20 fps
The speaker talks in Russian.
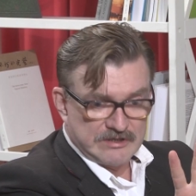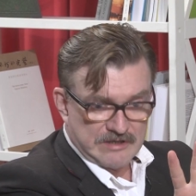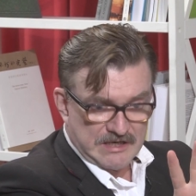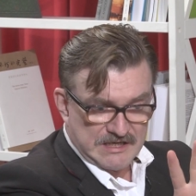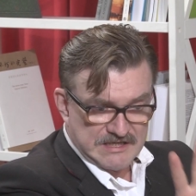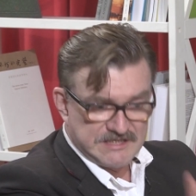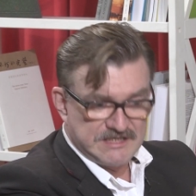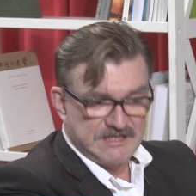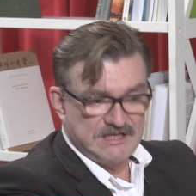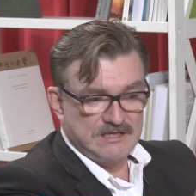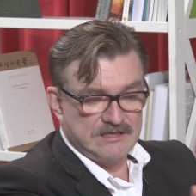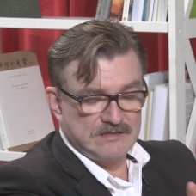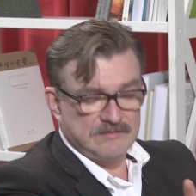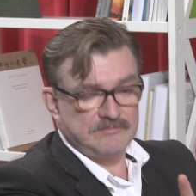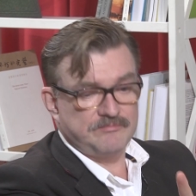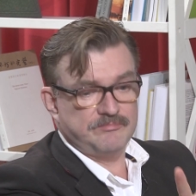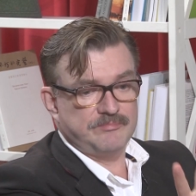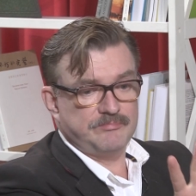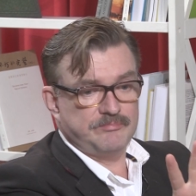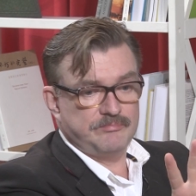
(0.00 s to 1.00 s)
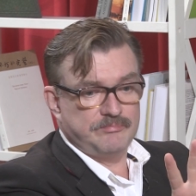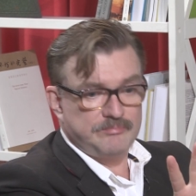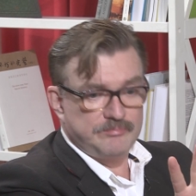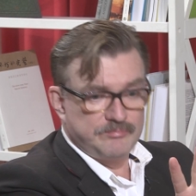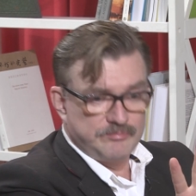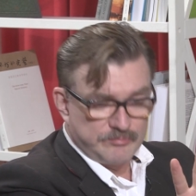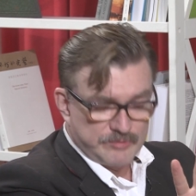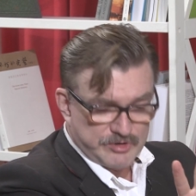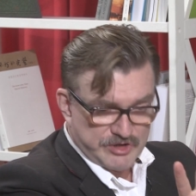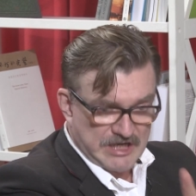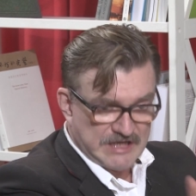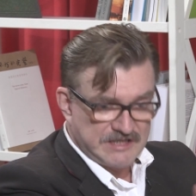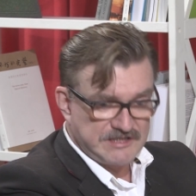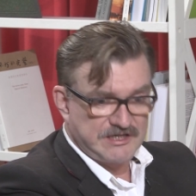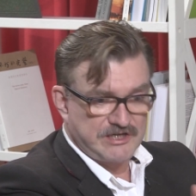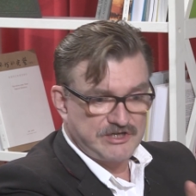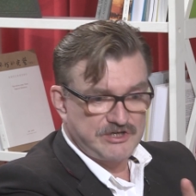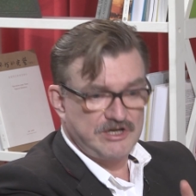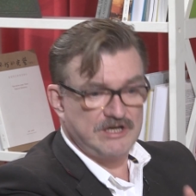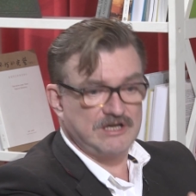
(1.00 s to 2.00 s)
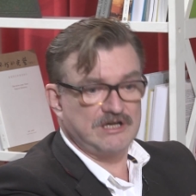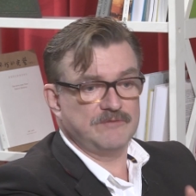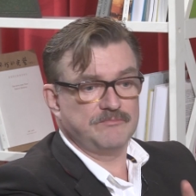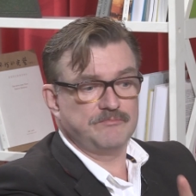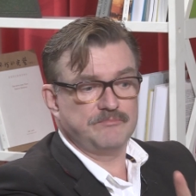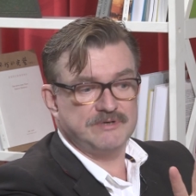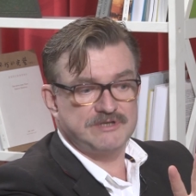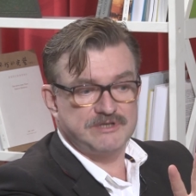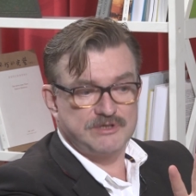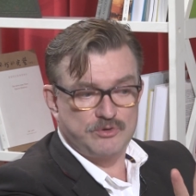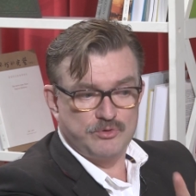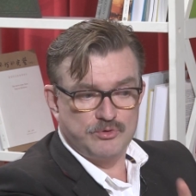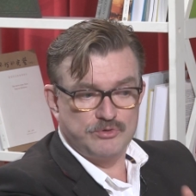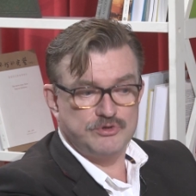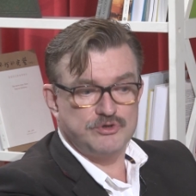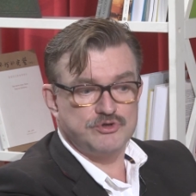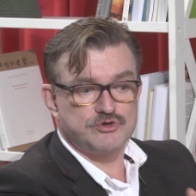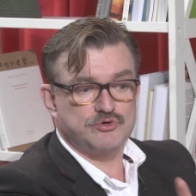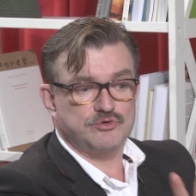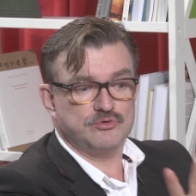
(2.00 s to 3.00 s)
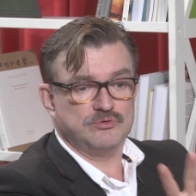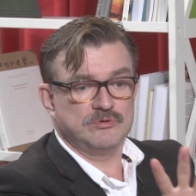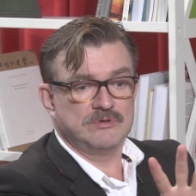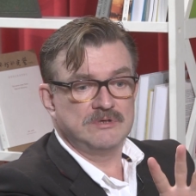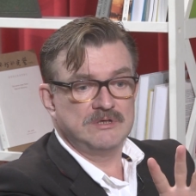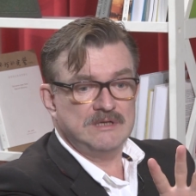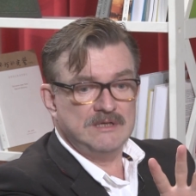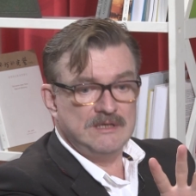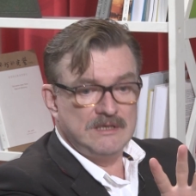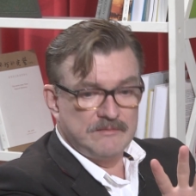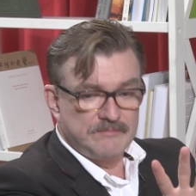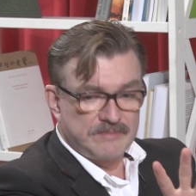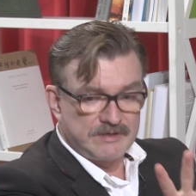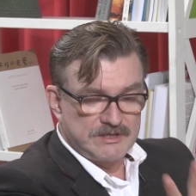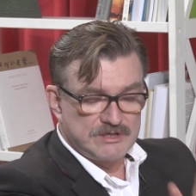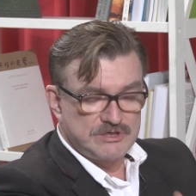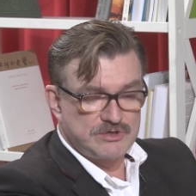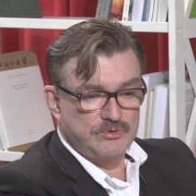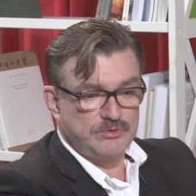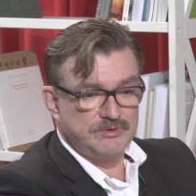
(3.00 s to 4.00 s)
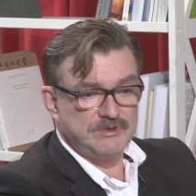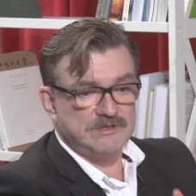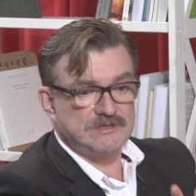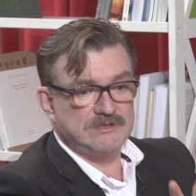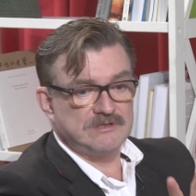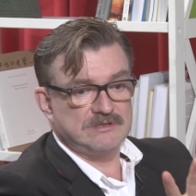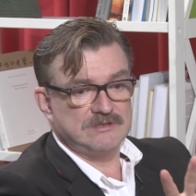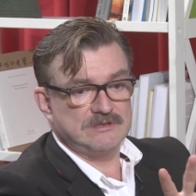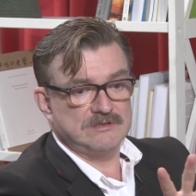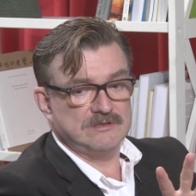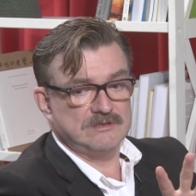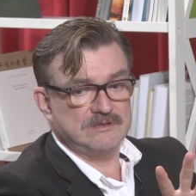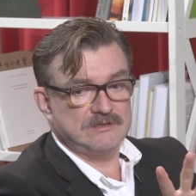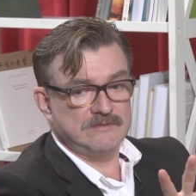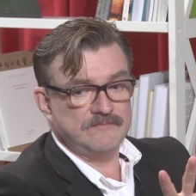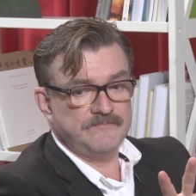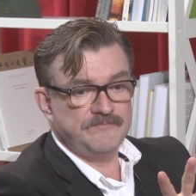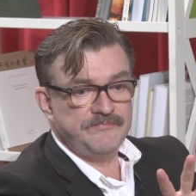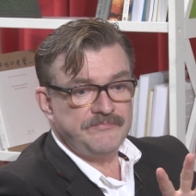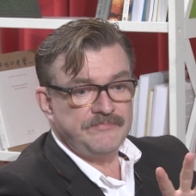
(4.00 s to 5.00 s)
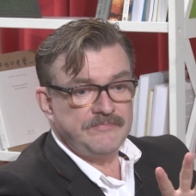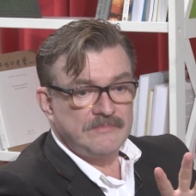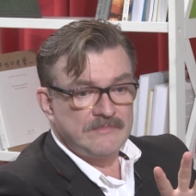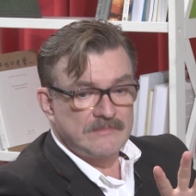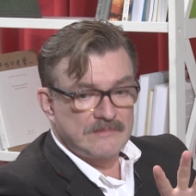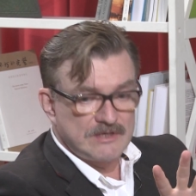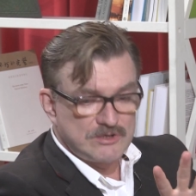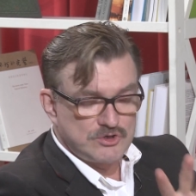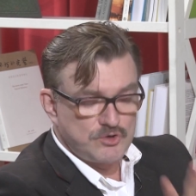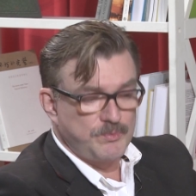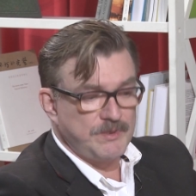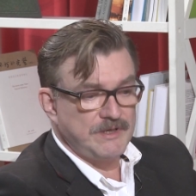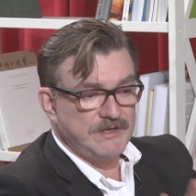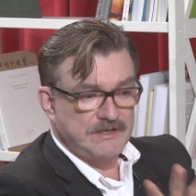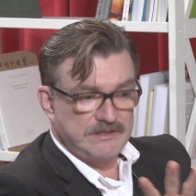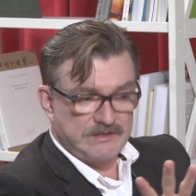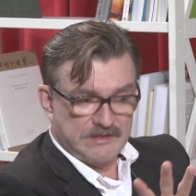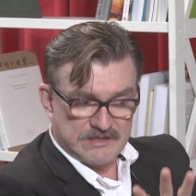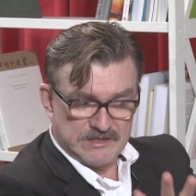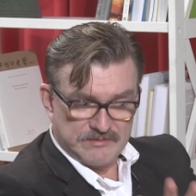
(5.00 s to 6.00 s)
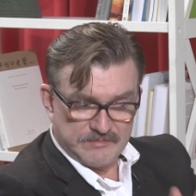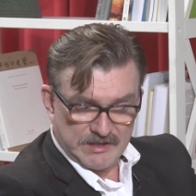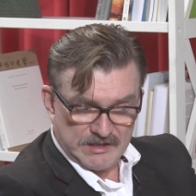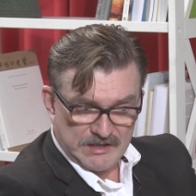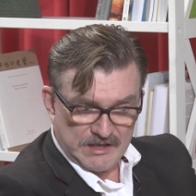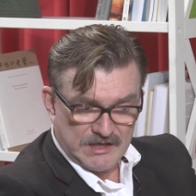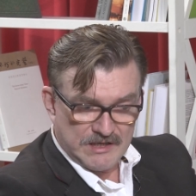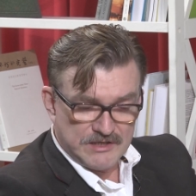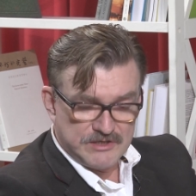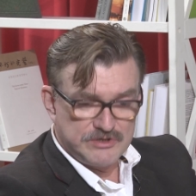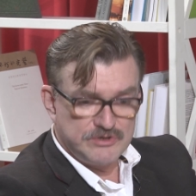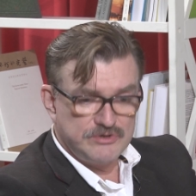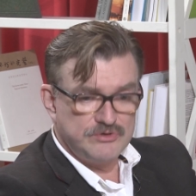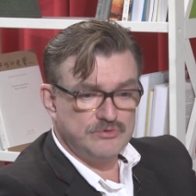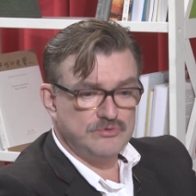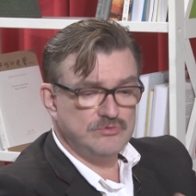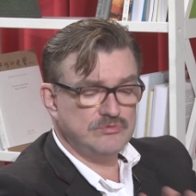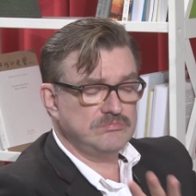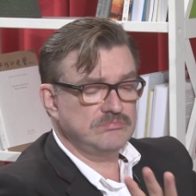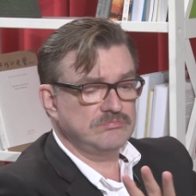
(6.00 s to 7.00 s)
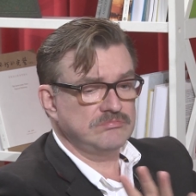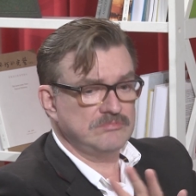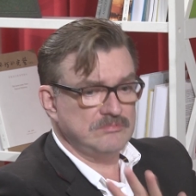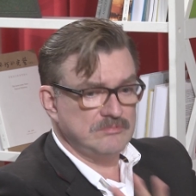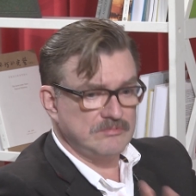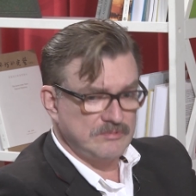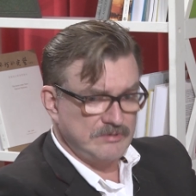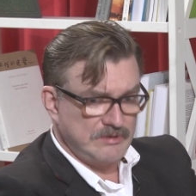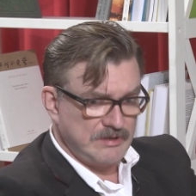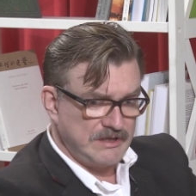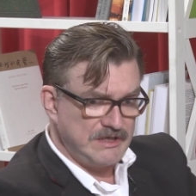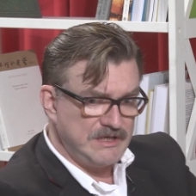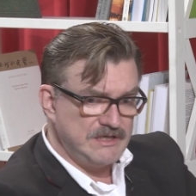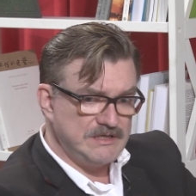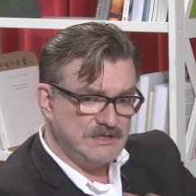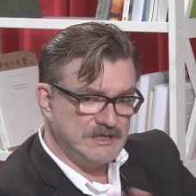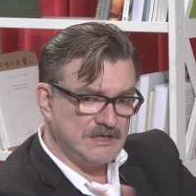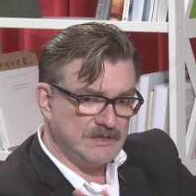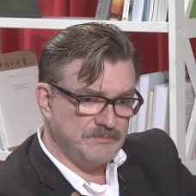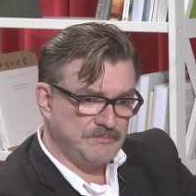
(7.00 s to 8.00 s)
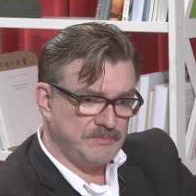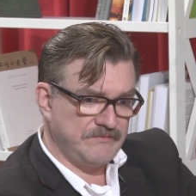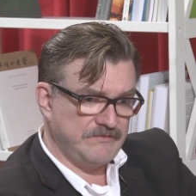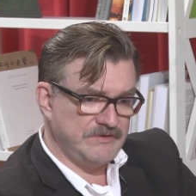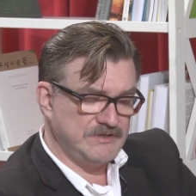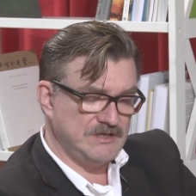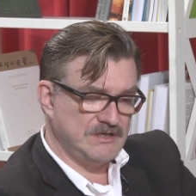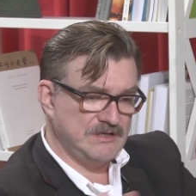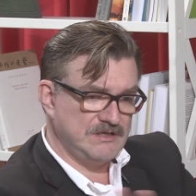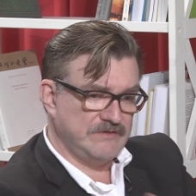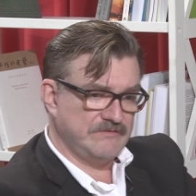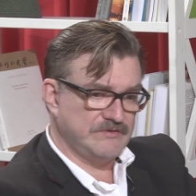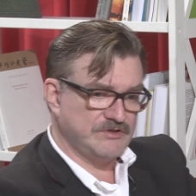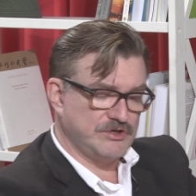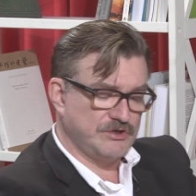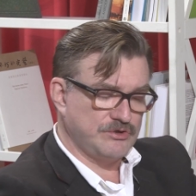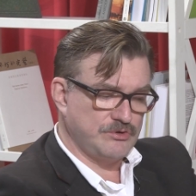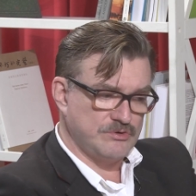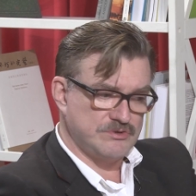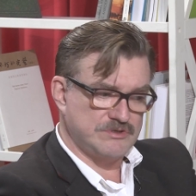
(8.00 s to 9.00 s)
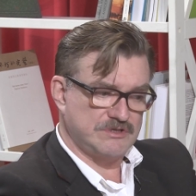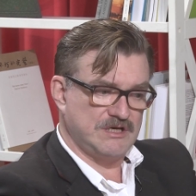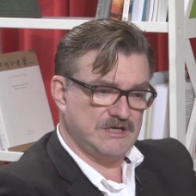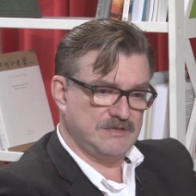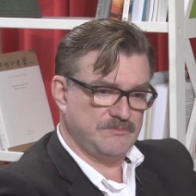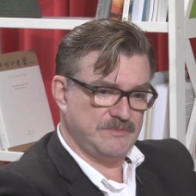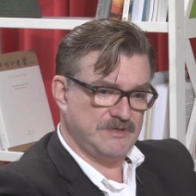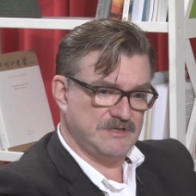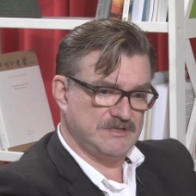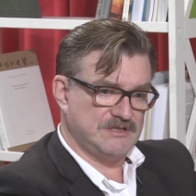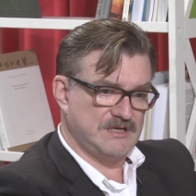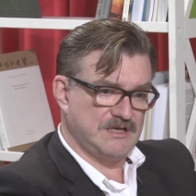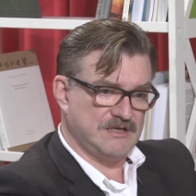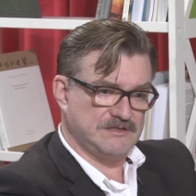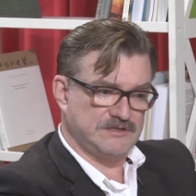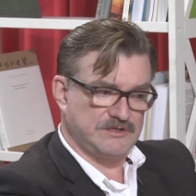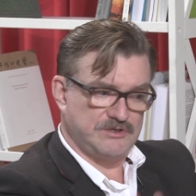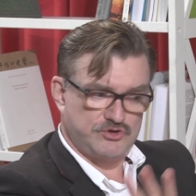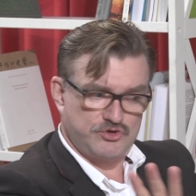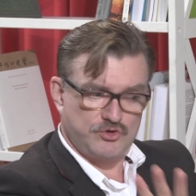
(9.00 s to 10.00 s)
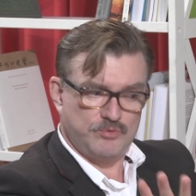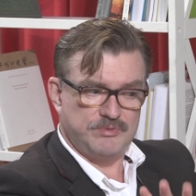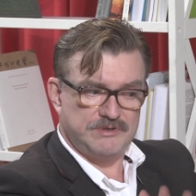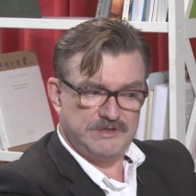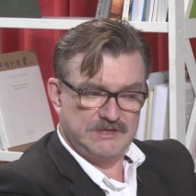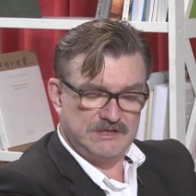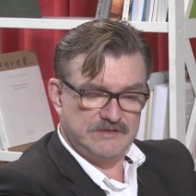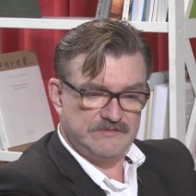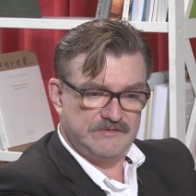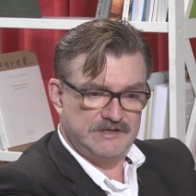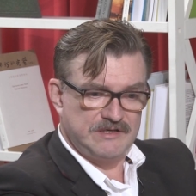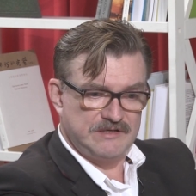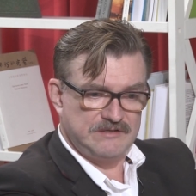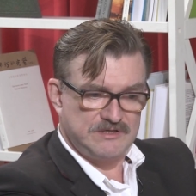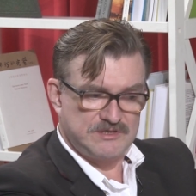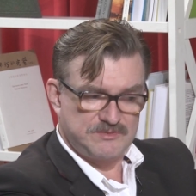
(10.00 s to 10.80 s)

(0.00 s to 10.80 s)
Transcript: России шаг за шагом потихонечку происходит э, наступление на демократию, линия поведения Вашингтонской администрации, что бы ни говорилось